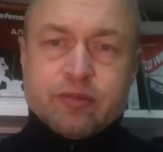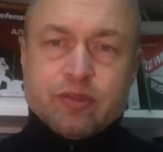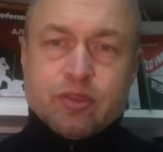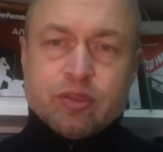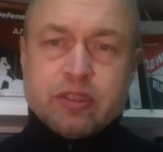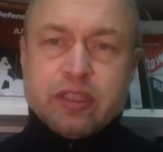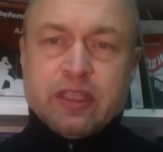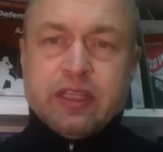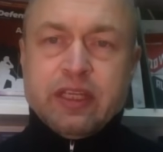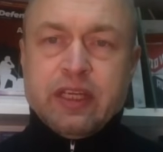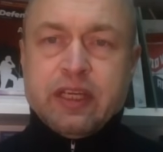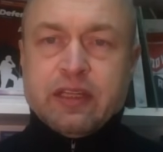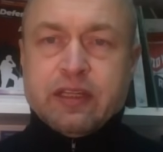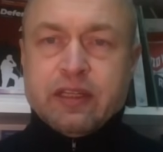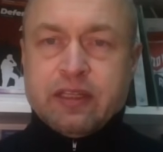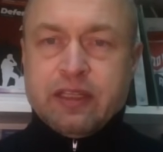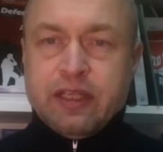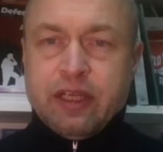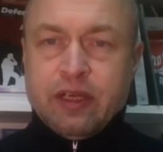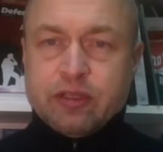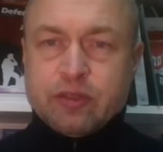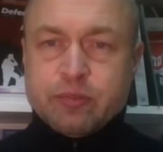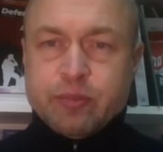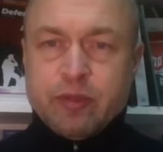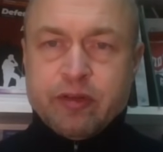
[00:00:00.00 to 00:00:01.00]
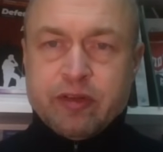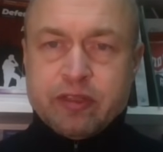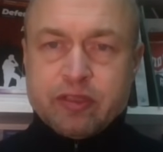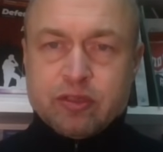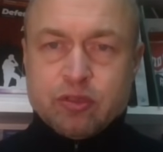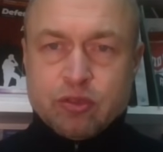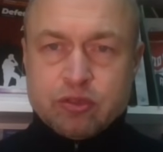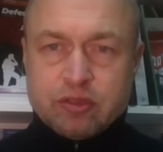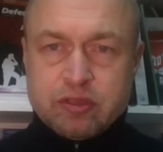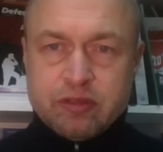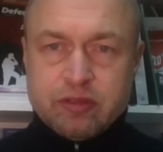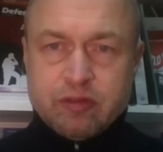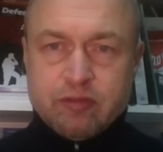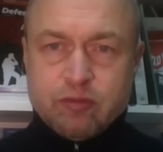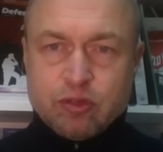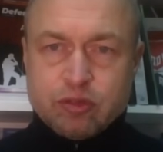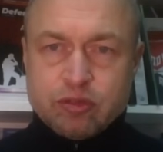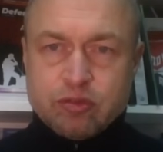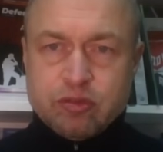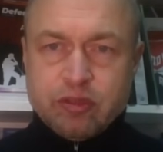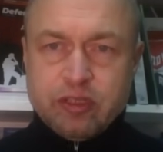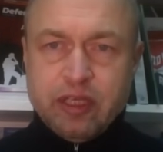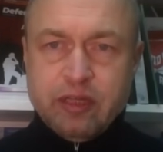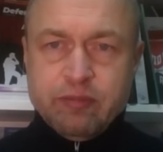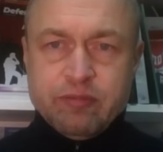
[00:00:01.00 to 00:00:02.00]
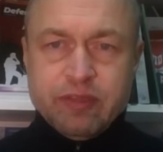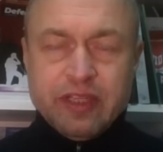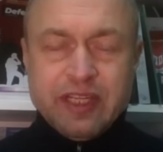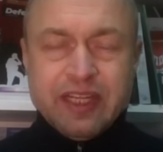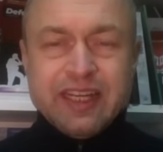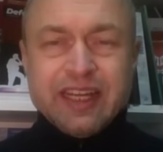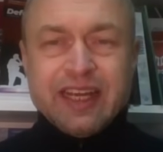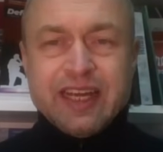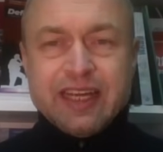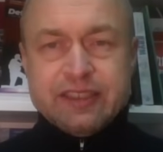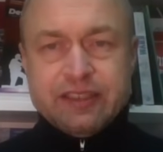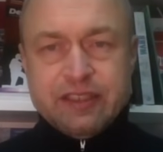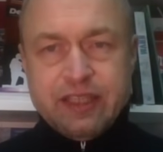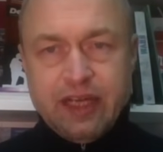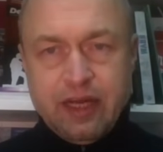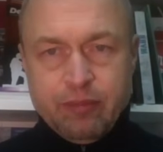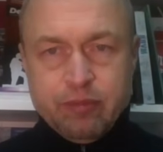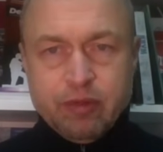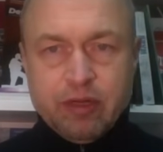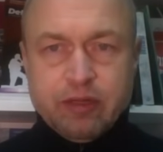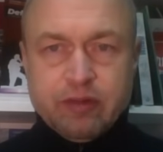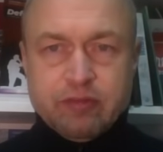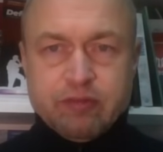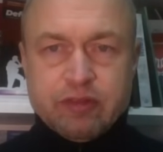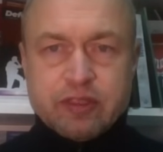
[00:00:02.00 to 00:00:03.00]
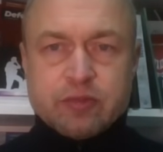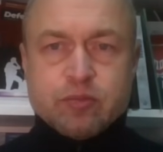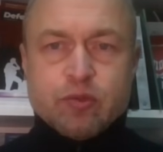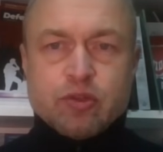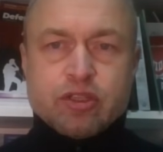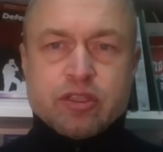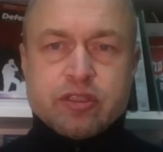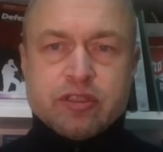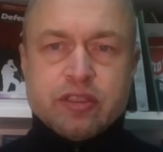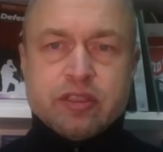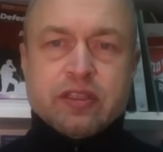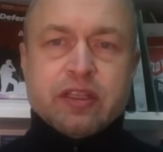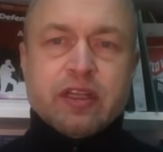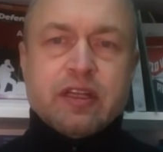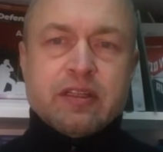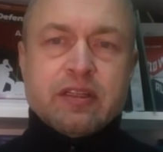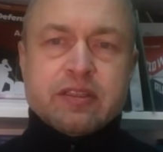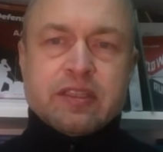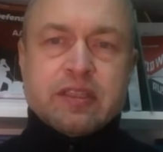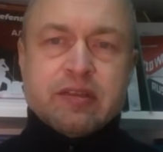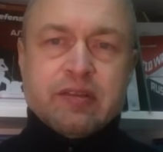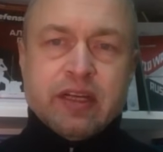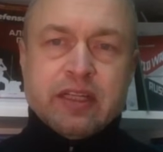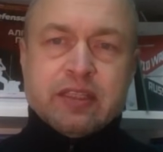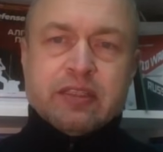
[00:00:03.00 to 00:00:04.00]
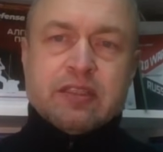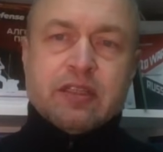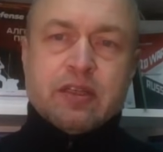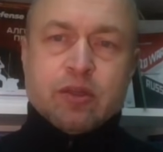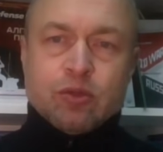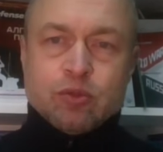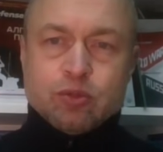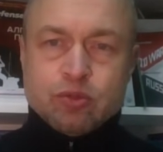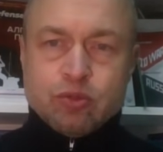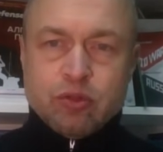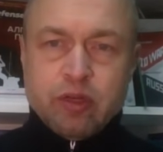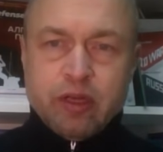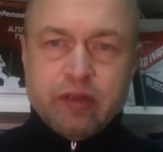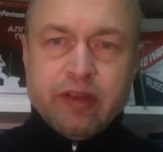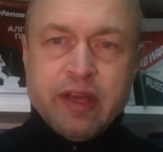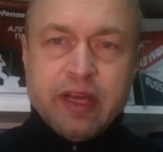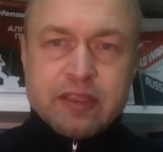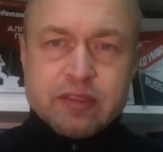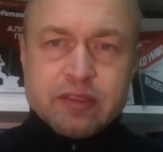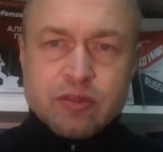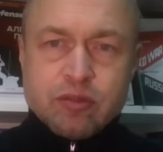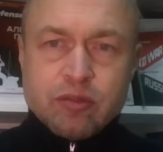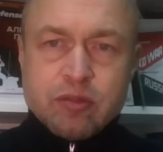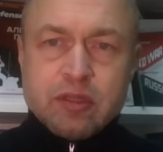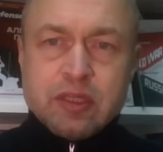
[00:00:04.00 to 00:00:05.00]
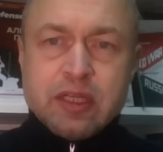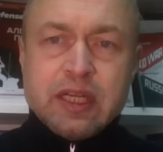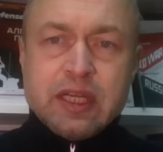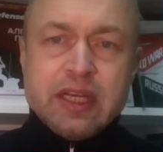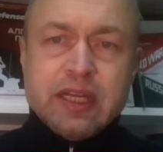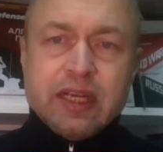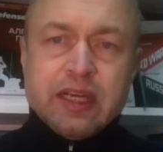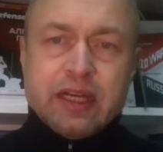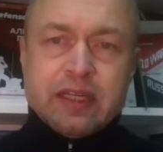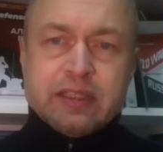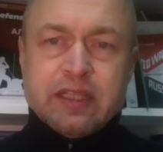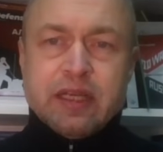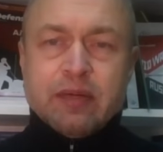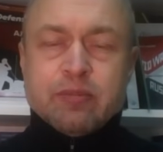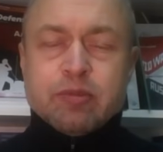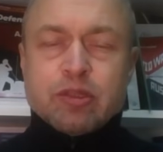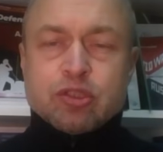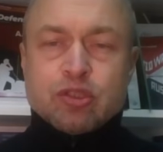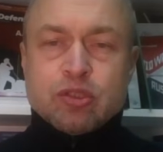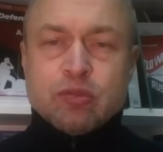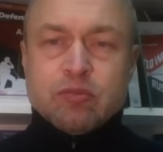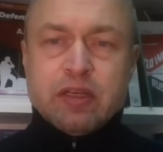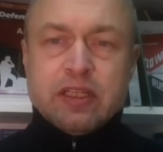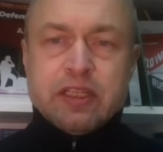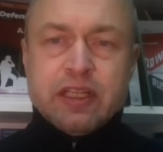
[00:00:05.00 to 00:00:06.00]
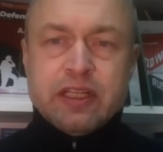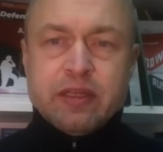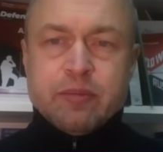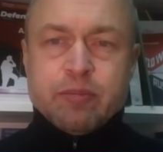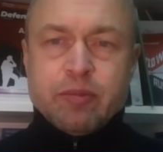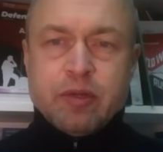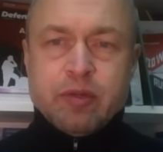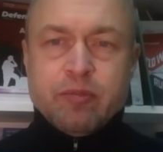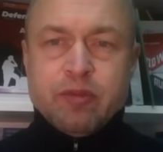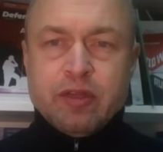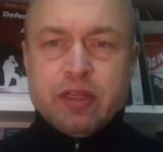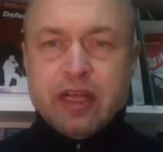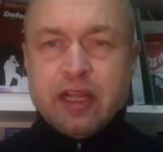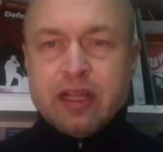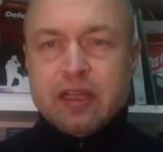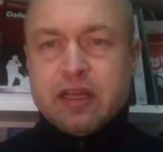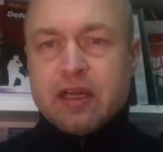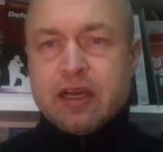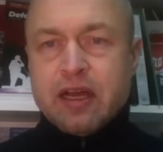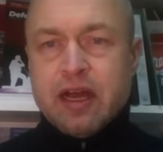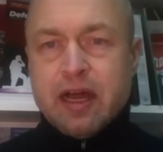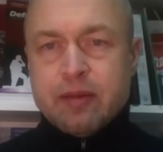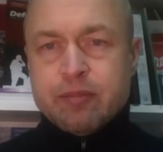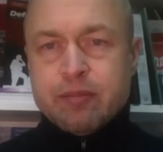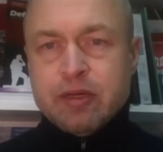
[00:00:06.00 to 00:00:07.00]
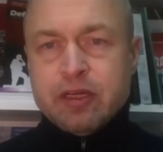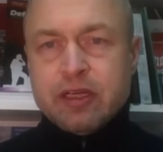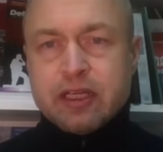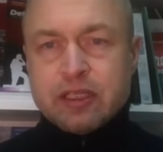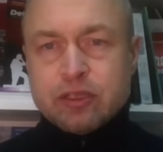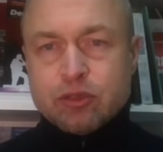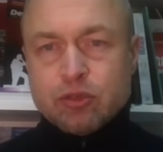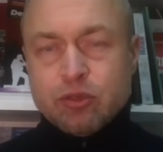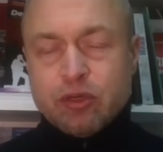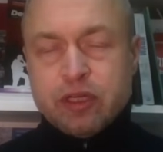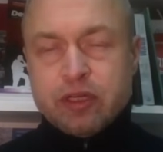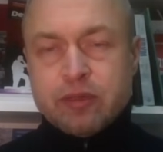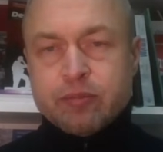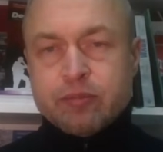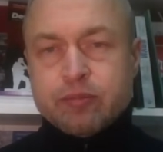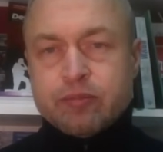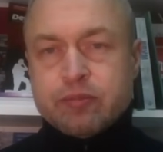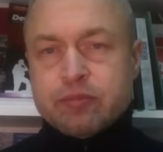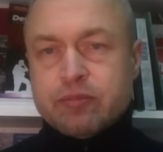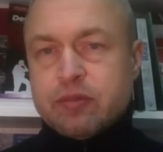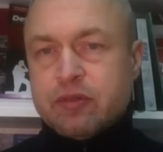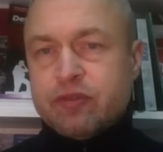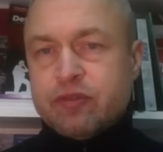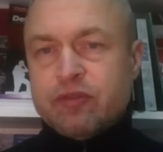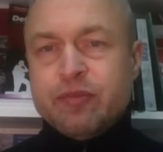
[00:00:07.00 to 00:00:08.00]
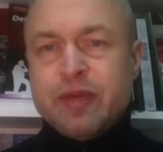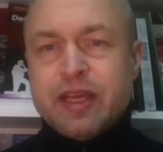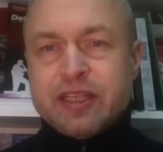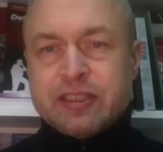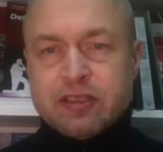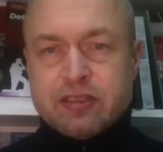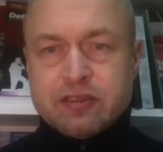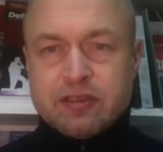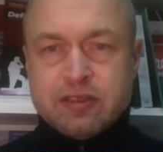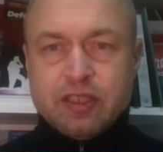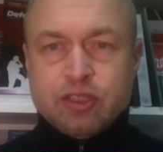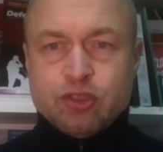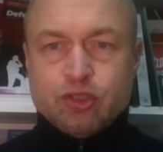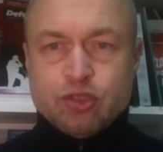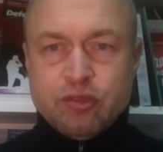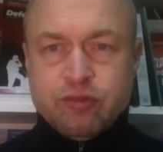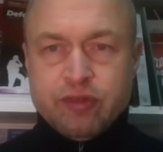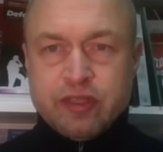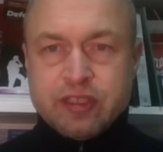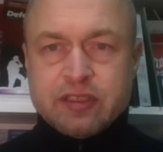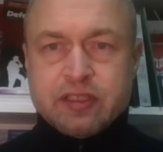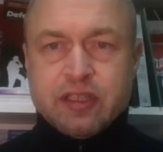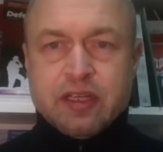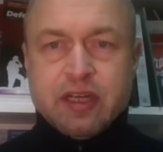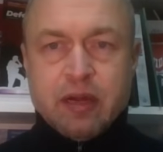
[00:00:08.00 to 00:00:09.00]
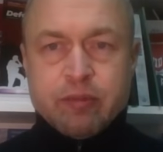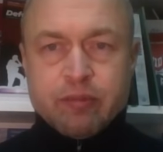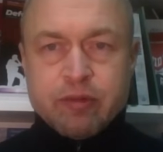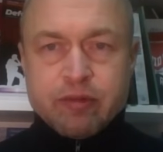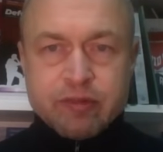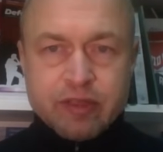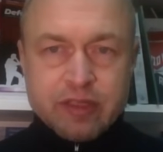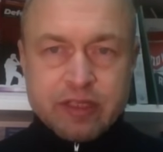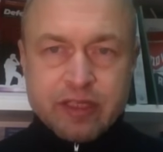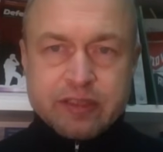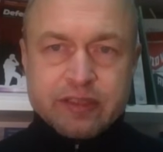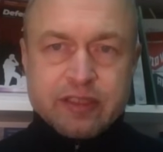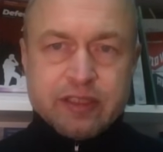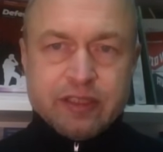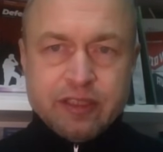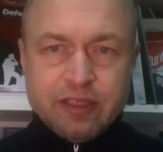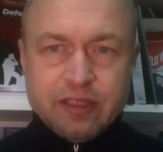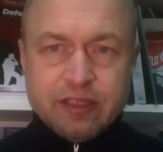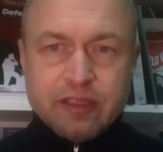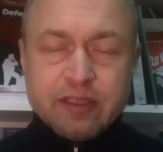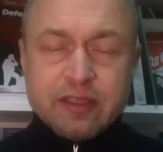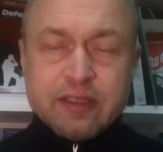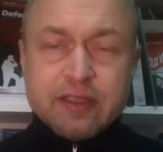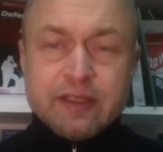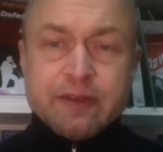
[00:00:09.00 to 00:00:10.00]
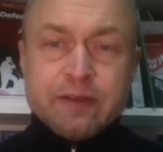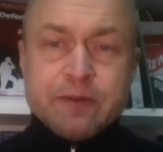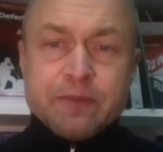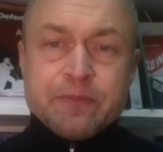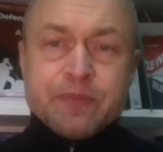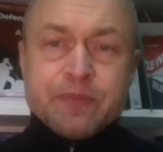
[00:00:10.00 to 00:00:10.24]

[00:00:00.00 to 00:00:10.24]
все-таки, я надеюсь, превосходство в воздухе, или хотя бы возможность нейтрализовать русскую авиацию, хотя бы, чтобы она не применяла кабы, которые в месяц 1200 кабов на нас летит,